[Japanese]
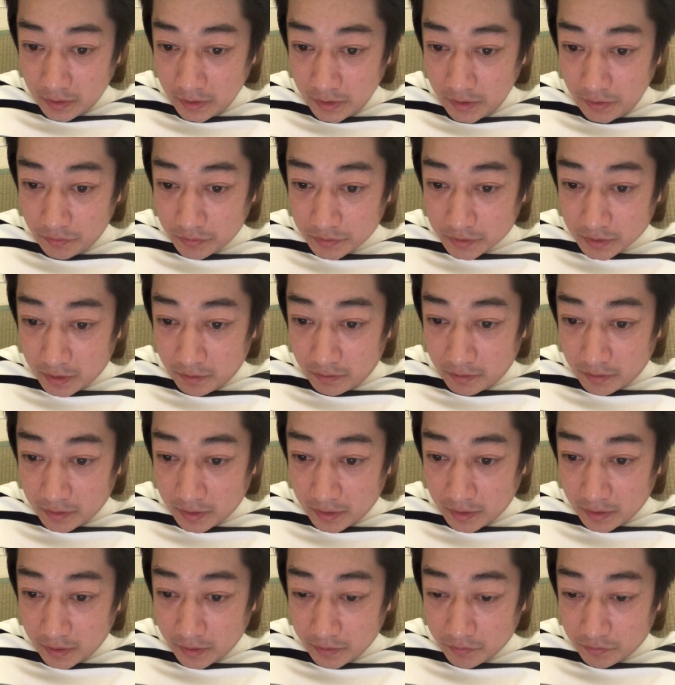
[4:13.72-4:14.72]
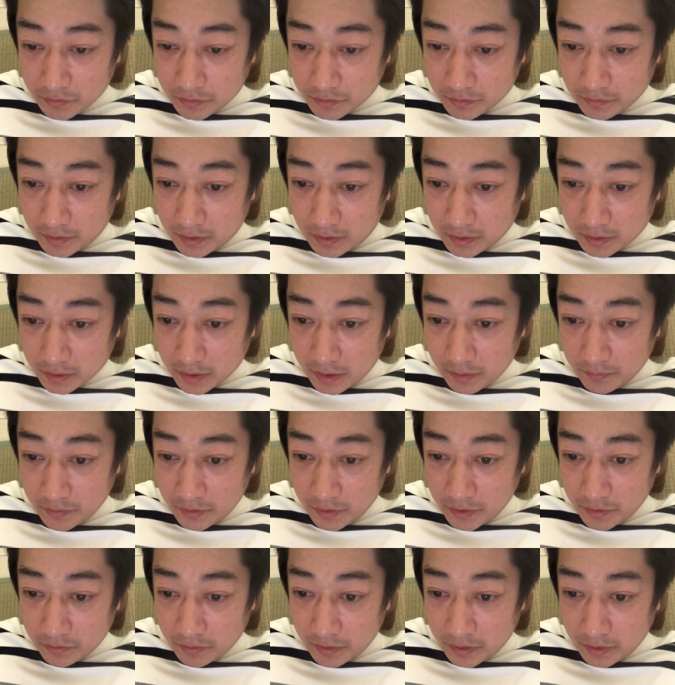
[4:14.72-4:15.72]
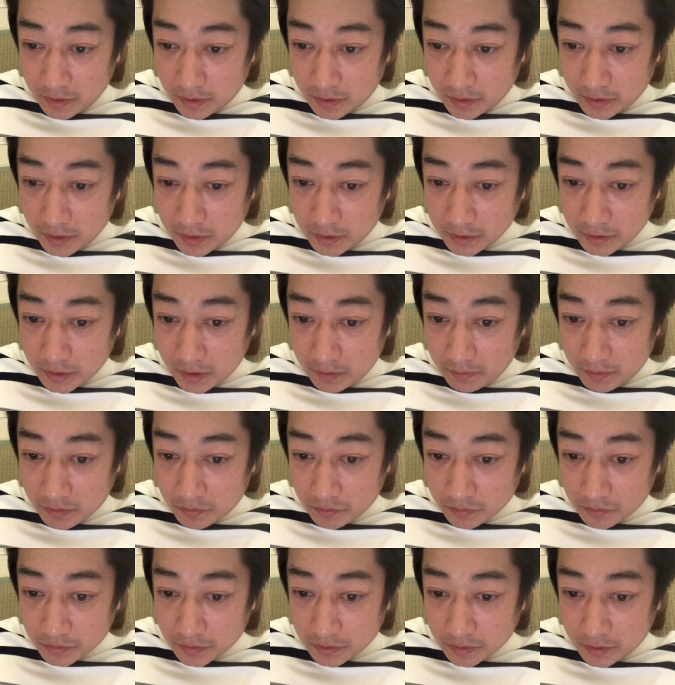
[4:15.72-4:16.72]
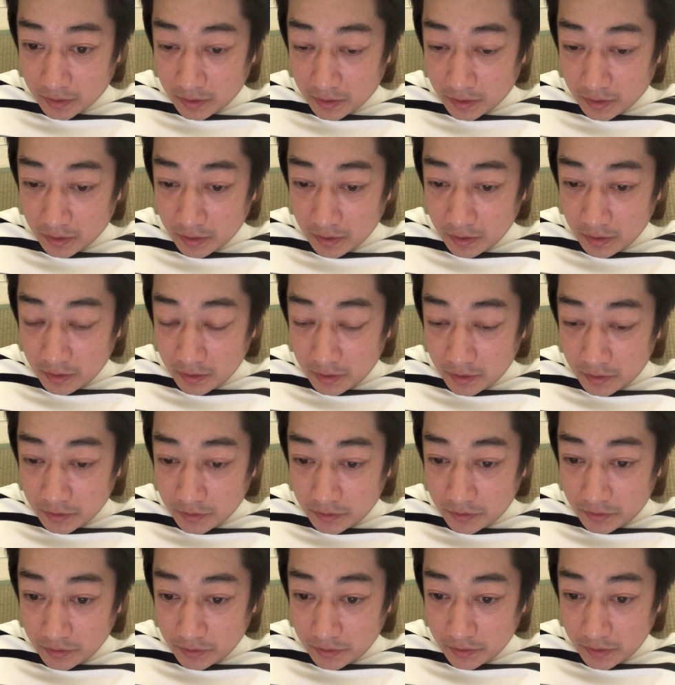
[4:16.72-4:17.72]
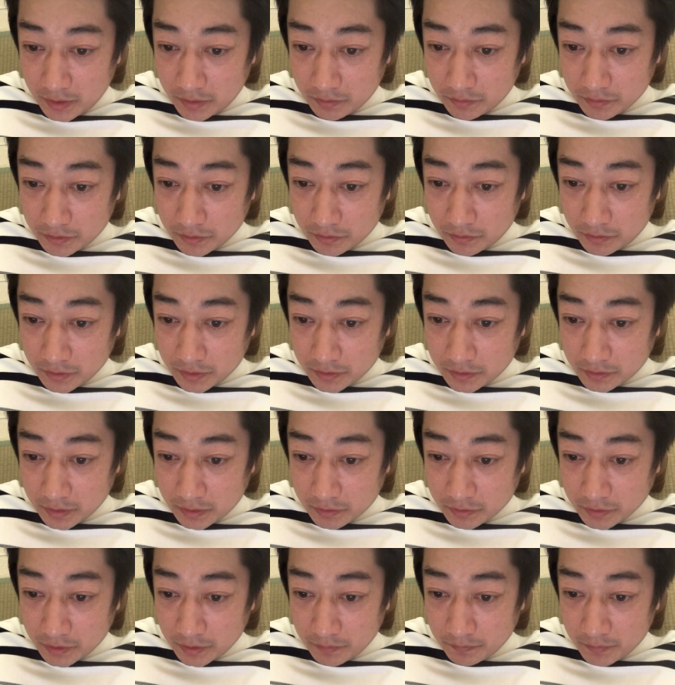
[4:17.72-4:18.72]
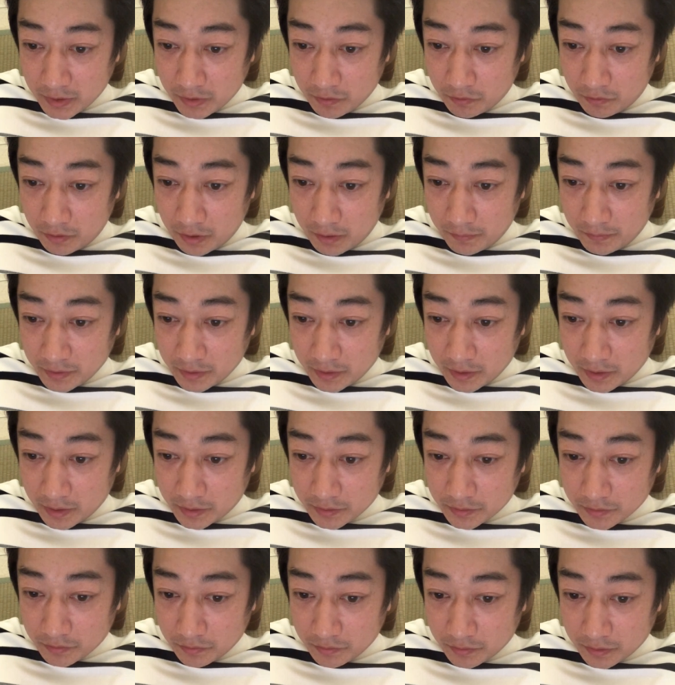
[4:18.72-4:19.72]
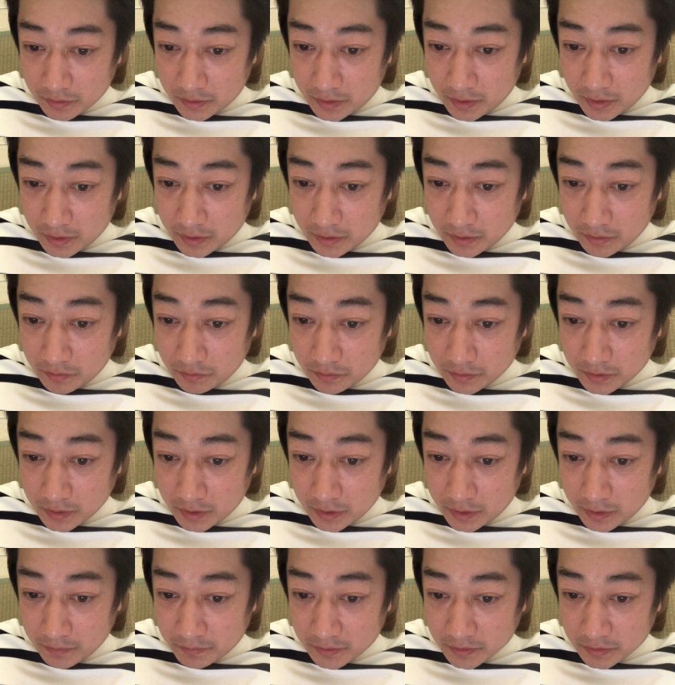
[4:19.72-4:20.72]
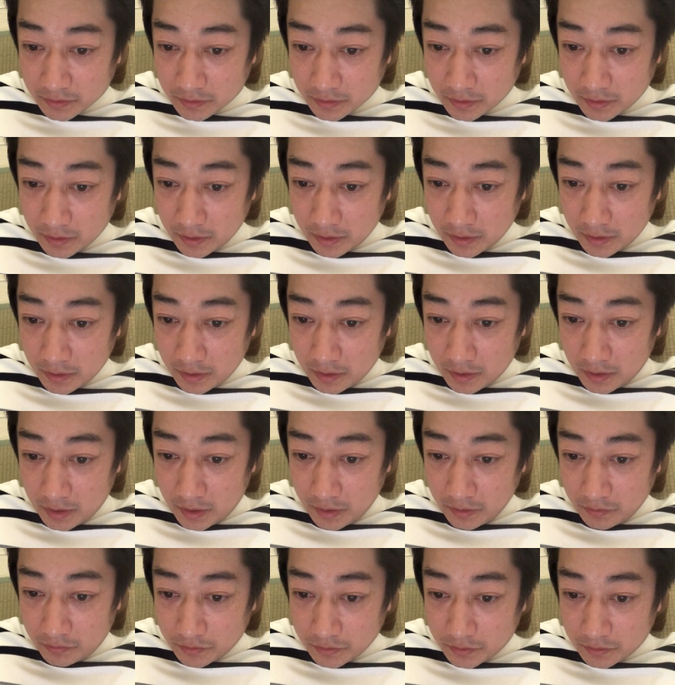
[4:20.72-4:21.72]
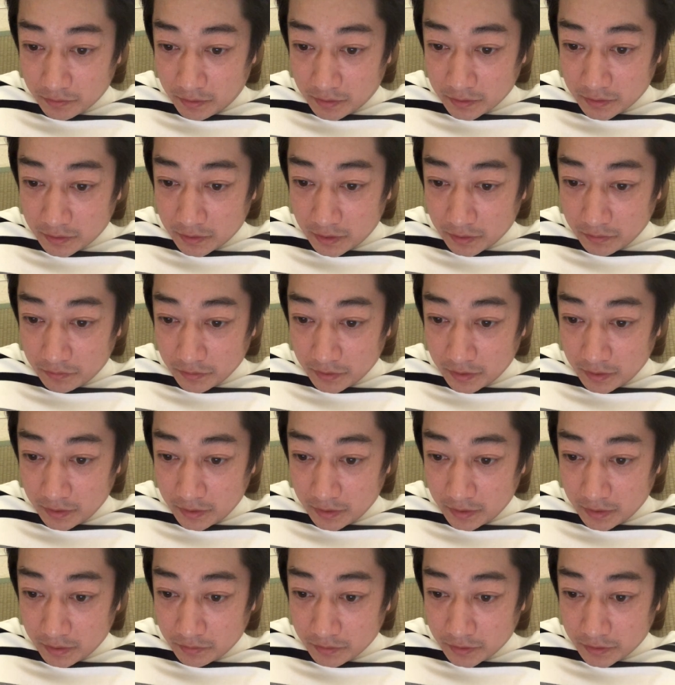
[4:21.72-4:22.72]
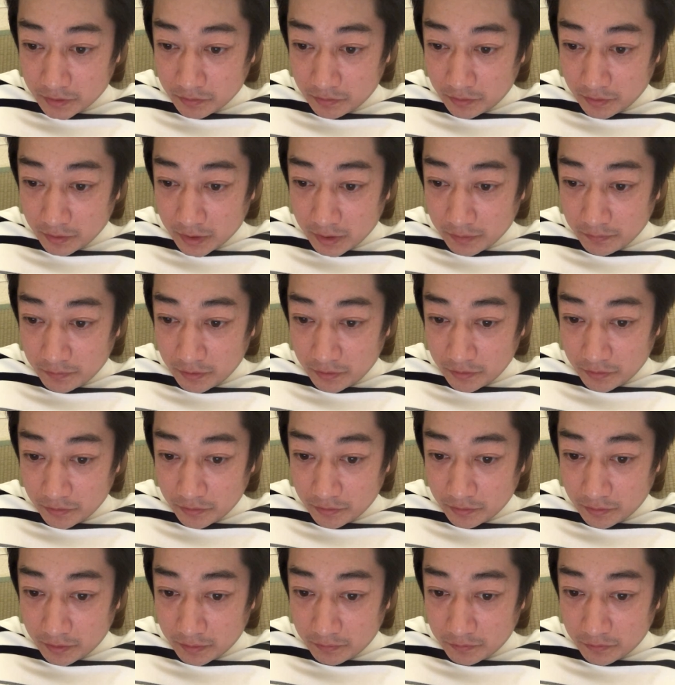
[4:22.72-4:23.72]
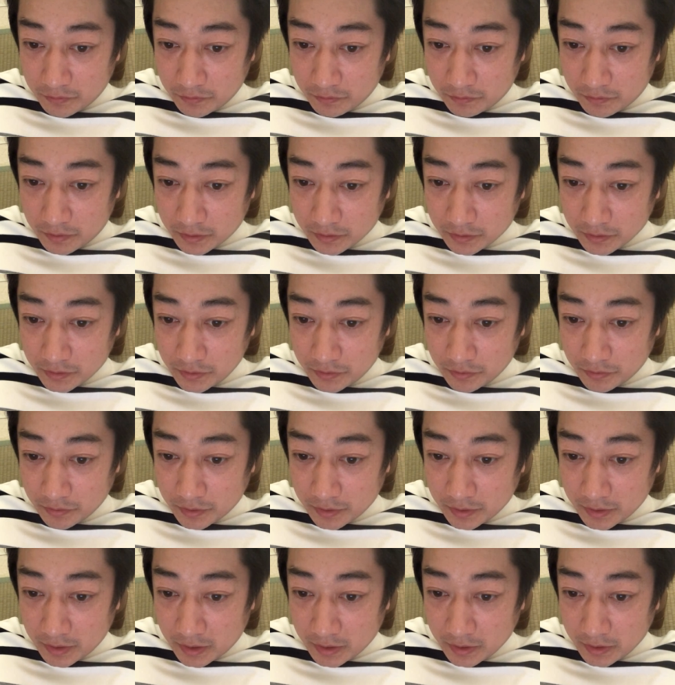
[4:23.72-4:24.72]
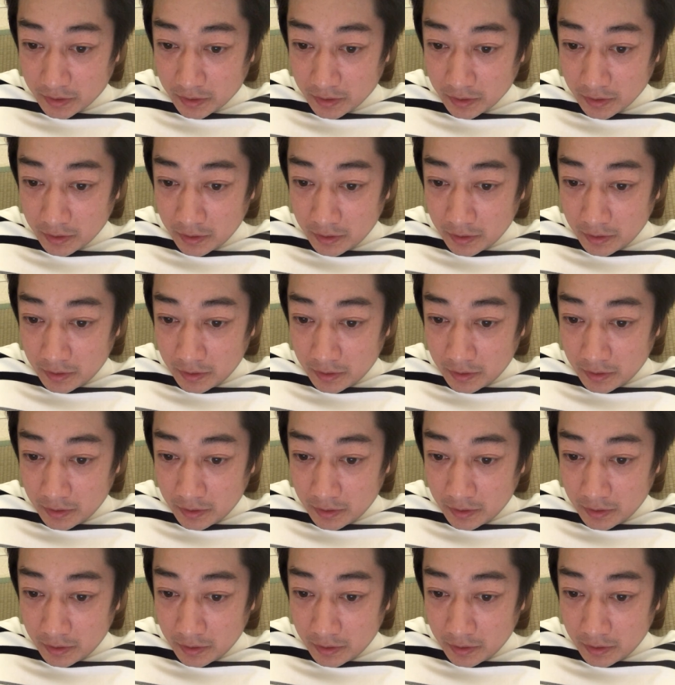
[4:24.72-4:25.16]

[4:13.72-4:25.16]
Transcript: 火を使わないアイコスは煙の出ない電子タバコとして周囲への自動喫煙の心配を大幅に減らすことができるとされています。アイコスは吸った時に出る白い煙のようなものは水蒸気であり、